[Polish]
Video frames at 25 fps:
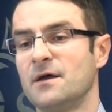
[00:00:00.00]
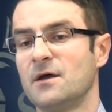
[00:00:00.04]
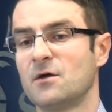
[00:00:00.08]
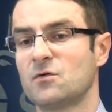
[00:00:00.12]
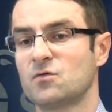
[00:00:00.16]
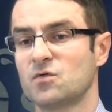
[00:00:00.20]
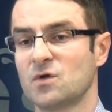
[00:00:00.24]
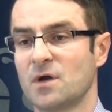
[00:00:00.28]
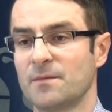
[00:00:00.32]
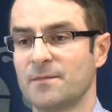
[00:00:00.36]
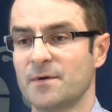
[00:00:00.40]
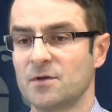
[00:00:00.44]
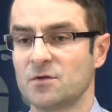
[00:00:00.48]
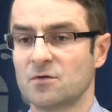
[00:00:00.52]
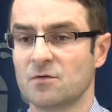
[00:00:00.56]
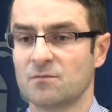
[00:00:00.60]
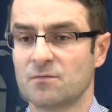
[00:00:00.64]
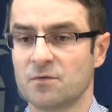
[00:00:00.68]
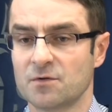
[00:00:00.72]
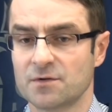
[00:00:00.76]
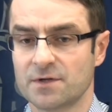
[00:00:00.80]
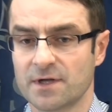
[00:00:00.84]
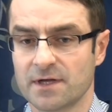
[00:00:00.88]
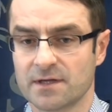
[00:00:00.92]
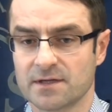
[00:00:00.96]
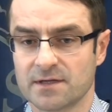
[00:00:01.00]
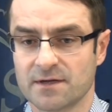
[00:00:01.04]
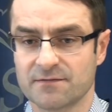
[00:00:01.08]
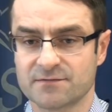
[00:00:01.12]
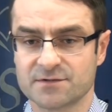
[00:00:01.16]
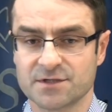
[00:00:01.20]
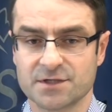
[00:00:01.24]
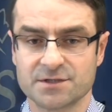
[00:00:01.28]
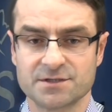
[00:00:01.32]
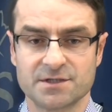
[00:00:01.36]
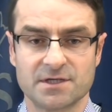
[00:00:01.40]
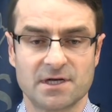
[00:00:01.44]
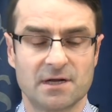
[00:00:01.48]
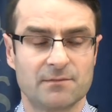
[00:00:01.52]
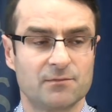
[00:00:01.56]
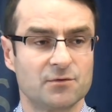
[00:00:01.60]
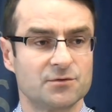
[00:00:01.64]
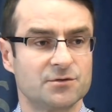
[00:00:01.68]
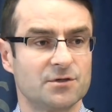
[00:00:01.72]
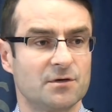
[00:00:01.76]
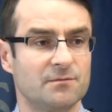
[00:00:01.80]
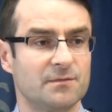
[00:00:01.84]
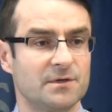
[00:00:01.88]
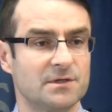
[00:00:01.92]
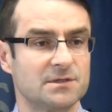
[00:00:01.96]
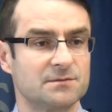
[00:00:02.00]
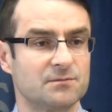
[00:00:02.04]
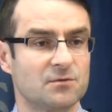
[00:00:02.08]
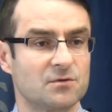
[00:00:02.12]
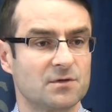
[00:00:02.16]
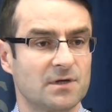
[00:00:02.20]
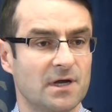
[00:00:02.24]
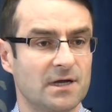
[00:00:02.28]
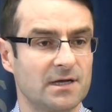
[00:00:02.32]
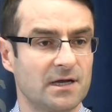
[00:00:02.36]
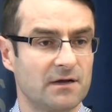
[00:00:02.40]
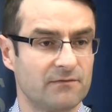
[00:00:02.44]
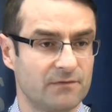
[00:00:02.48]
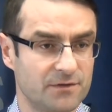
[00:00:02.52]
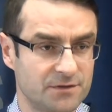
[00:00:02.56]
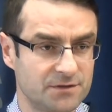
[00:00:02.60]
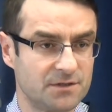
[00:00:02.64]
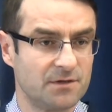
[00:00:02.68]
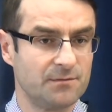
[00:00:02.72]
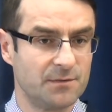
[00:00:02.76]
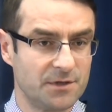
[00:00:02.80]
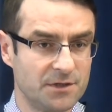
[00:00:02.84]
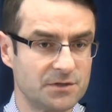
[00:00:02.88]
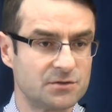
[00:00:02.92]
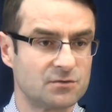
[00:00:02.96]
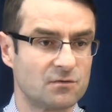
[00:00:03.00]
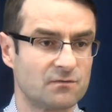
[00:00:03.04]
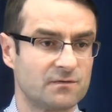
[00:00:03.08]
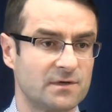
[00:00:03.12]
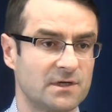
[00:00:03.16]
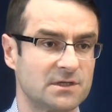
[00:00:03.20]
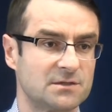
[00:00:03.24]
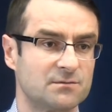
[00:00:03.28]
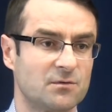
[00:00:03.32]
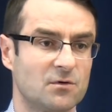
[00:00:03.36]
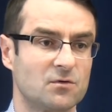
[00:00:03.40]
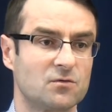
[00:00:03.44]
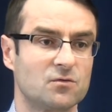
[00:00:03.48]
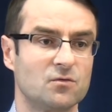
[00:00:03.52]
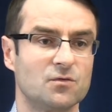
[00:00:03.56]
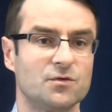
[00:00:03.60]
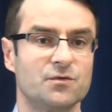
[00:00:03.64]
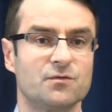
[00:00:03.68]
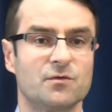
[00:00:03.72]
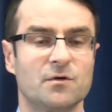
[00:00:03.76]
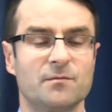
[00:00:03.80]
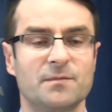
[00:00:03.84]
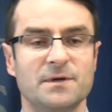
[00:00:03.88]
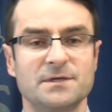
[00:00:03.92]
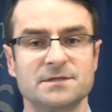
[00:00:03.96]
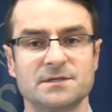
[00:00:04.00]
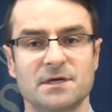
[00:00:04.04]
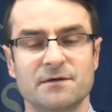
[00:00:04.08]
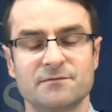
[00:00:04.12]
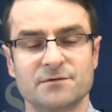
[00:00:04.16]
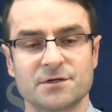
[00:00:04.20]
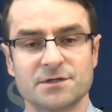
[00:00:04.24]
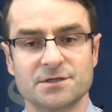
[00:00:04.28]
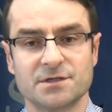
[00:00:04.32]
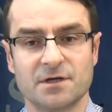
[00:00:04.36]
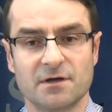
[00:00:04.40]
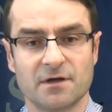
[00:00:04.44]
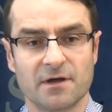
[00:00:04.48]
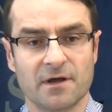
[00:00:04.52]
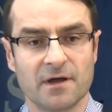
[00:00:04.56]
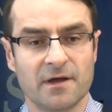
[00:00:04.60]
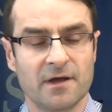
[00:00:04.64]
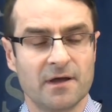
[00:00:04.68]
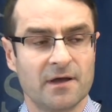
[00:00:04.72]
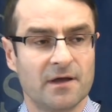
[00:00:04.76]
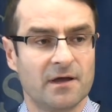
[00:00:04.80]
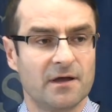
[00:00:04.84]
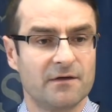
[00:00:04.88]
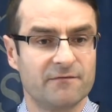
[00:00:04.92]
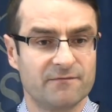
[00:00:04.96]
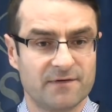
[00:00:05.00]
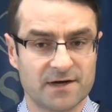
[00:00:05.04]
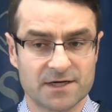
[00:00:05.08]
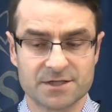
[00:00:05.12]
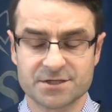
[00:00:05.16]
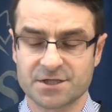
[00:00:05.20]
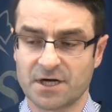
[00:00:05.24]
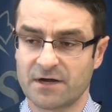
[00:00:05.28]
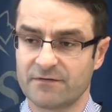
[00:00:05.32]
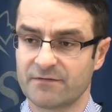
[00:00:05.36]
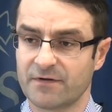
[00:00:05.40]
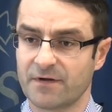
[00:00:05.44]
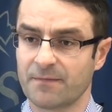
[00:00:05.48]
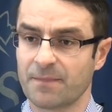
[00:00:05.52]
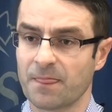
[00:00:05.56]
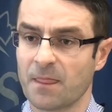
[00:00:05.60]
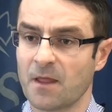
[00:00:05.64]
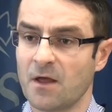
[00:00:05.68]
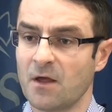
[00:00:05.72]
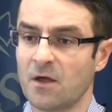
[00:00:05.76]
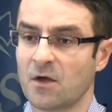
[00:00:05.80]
które będą podjęte wcześniej na poziomie spotkania właśnie ministrów transportu Unii Europejskiej wcześniej w Warszawie.